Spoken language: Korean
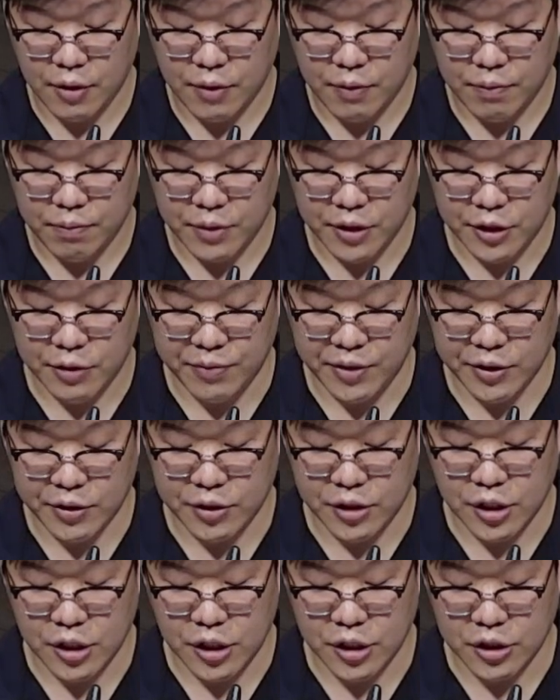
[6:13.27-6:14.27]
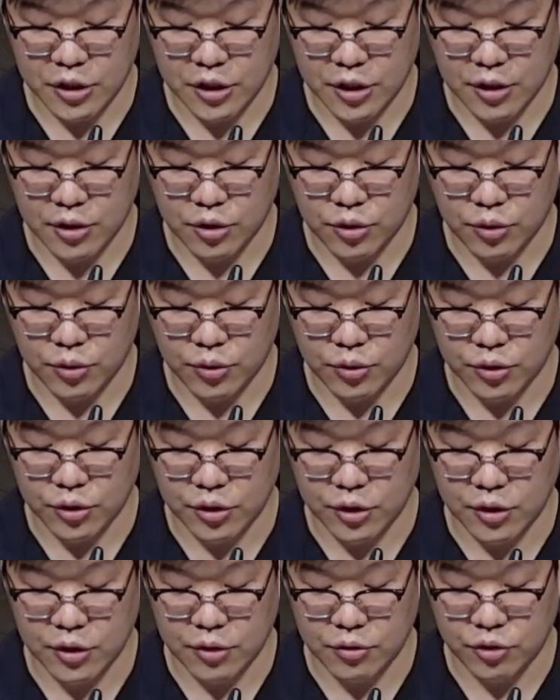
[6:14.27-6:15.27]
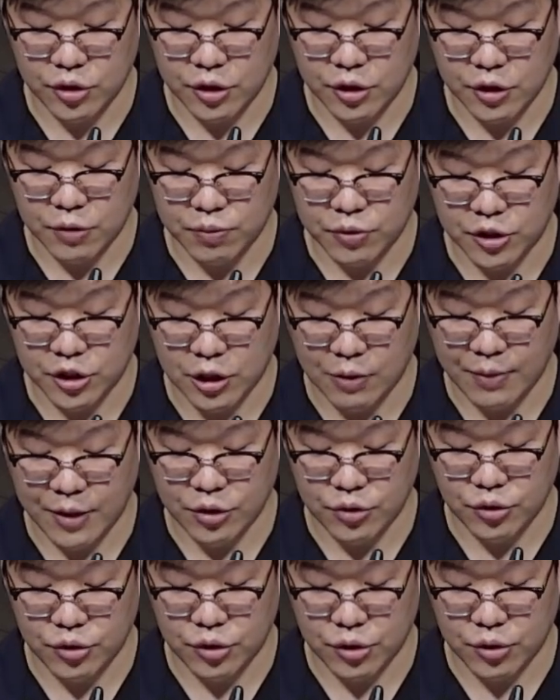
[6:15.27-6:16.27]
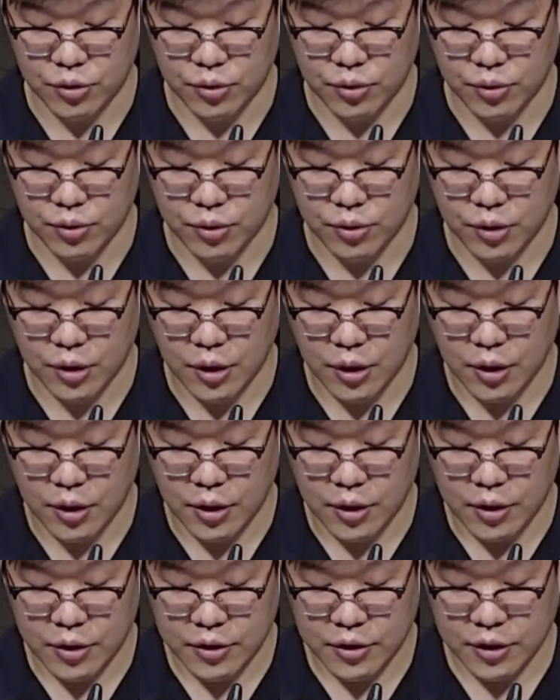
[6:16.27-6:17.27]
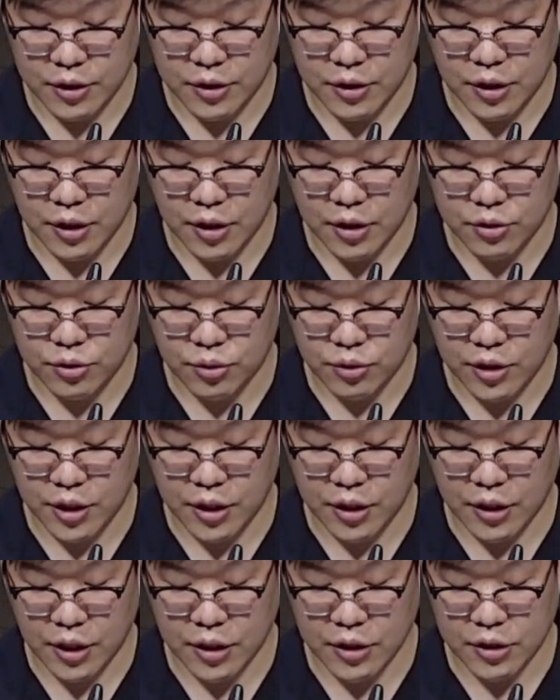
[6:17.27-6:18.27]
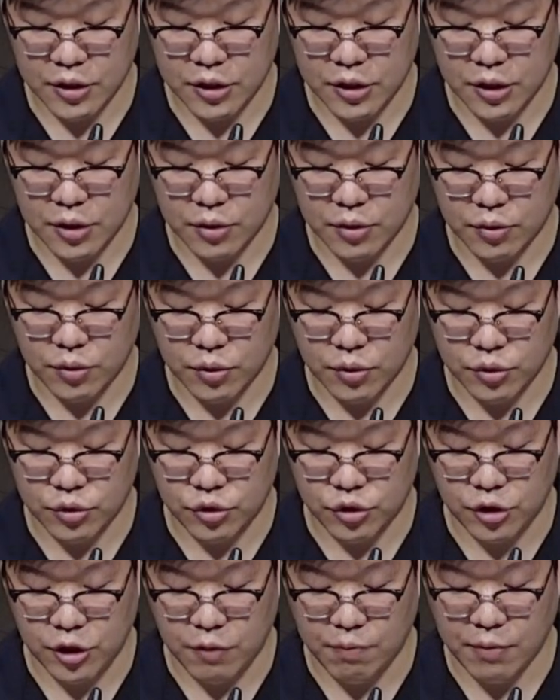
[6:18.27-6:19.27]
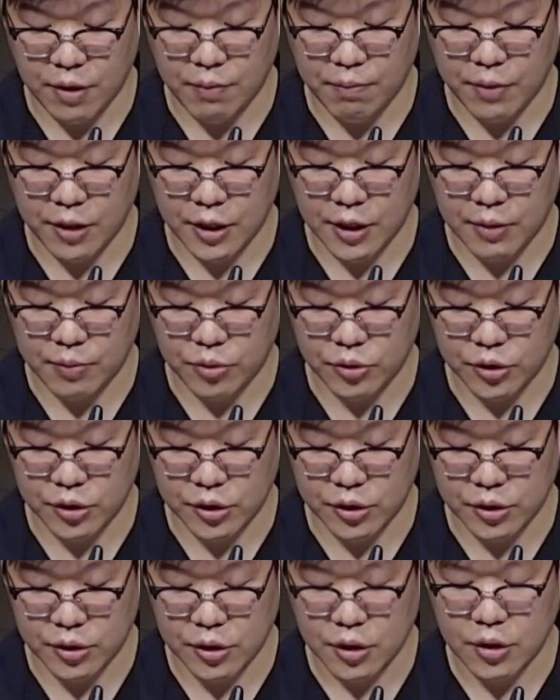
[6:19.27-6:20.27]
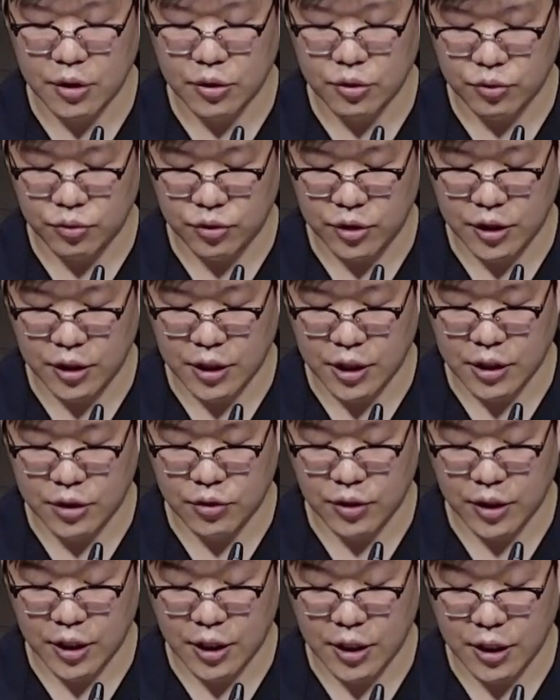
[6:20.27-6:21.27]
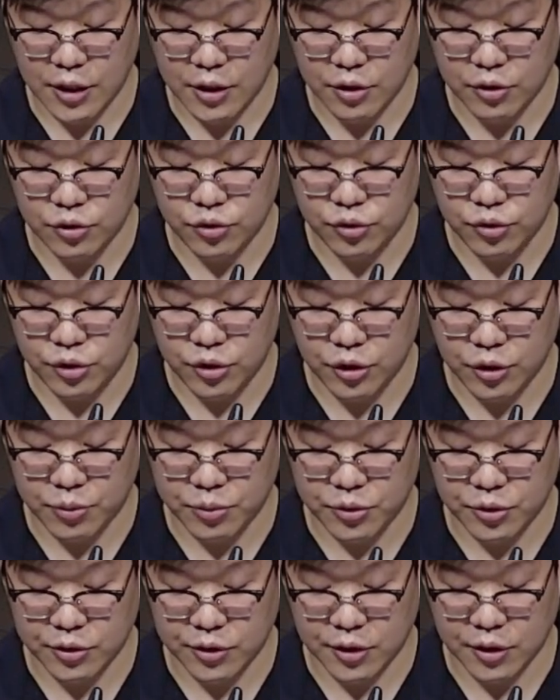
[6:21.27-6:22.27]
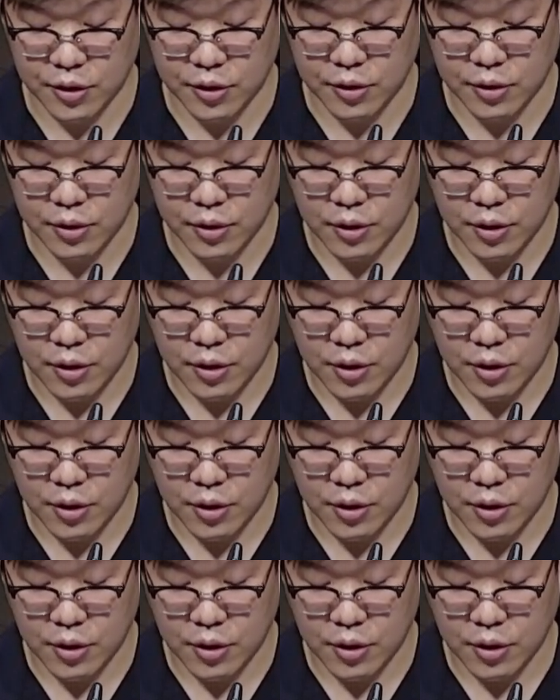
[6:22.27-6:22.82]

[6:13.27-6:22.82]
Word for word: 믿음이 흔들리지 않도록 늘 우리를 붙잡아 주시고 세상의 소리에 따르지 않고 주님만 바라보는 우리가 되게 하여 주시옵소서.